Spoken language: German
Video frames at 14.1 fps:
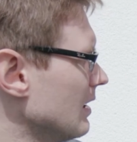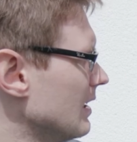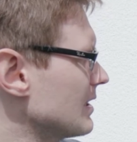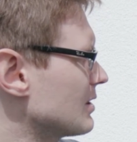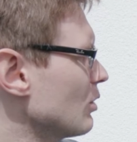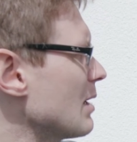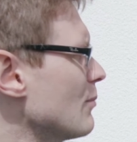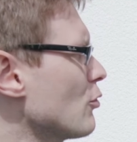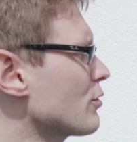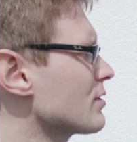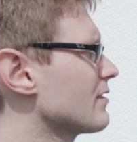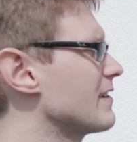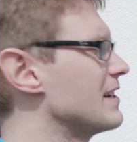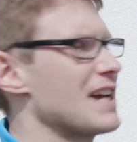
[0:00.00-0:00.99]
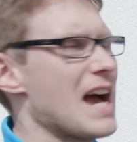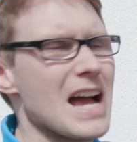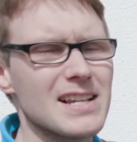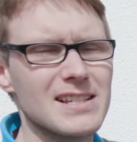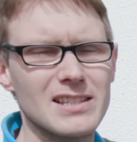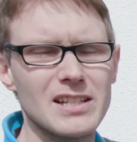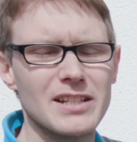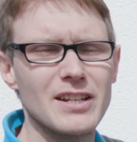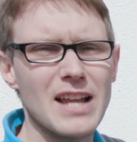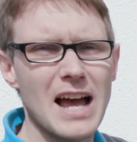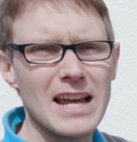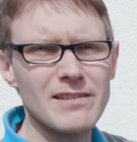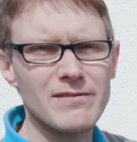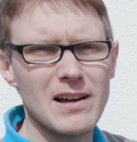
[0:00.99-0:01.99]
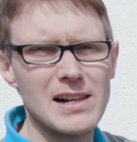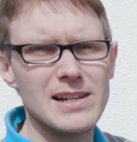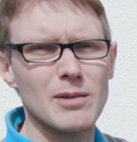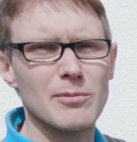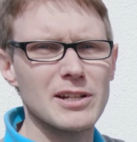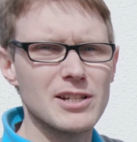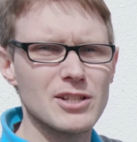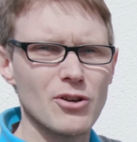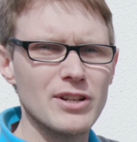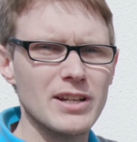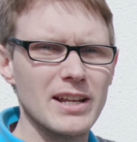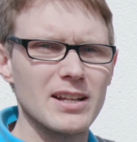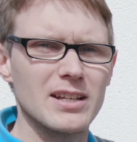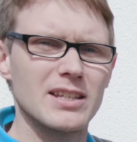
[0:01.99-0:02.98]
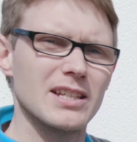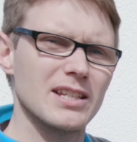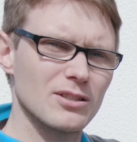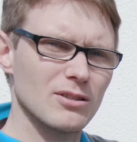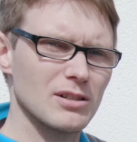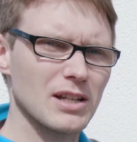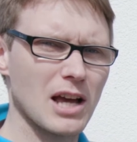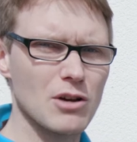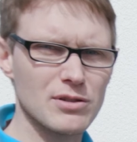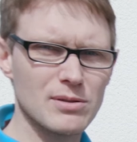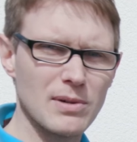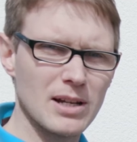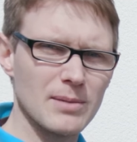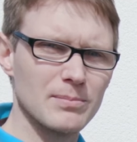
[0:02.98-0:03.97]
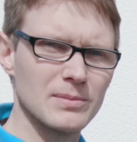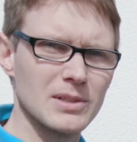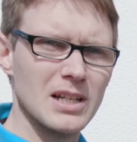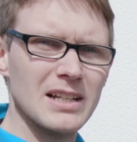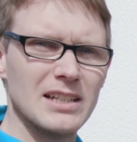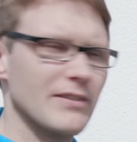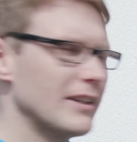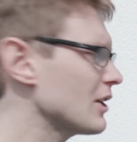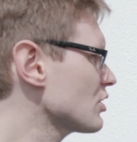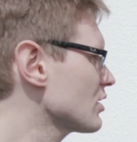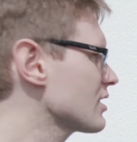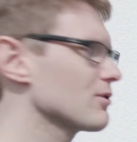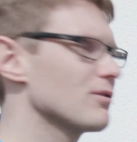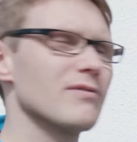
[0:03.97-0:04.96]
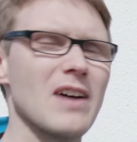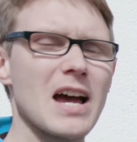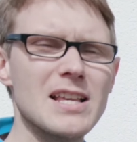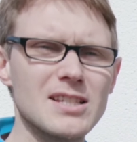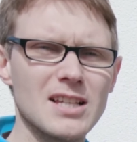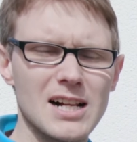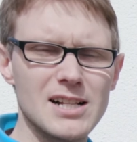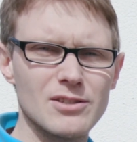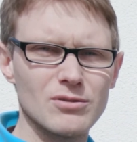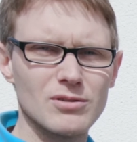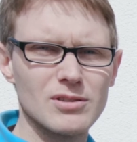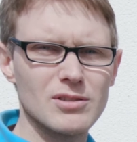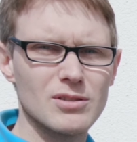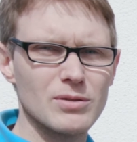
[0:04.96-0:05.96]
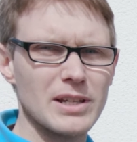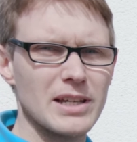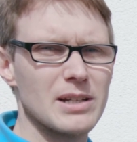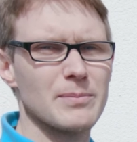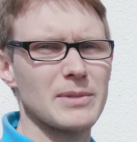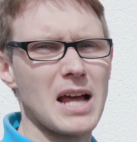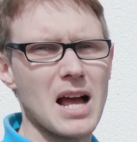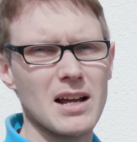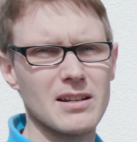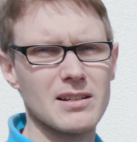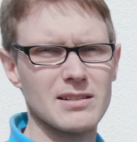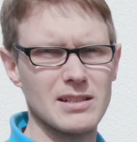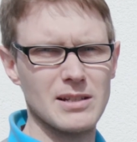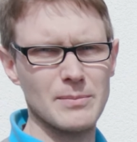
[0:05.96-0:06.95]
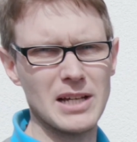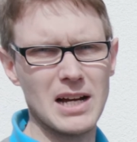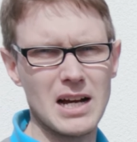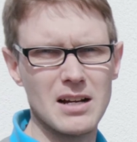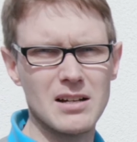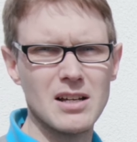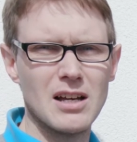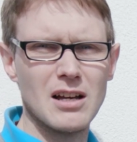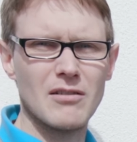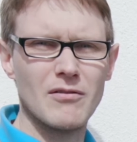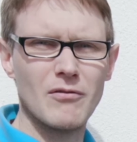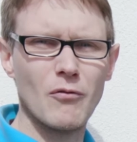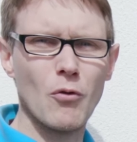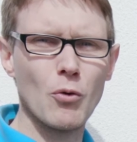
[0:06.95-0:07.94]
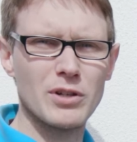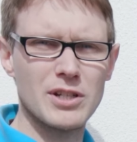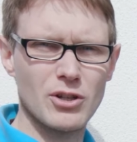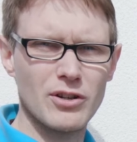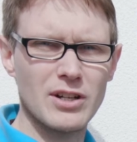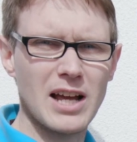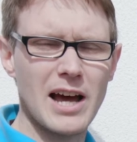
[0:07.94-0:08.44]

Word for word: Es soll ja möglichst viel Tageslicht hineinfallen, aber die Sonnenenergie, die soll draußen bleiben. Die Wetterstation weiß also zu jedem Tag im Jahr, wo die Sonne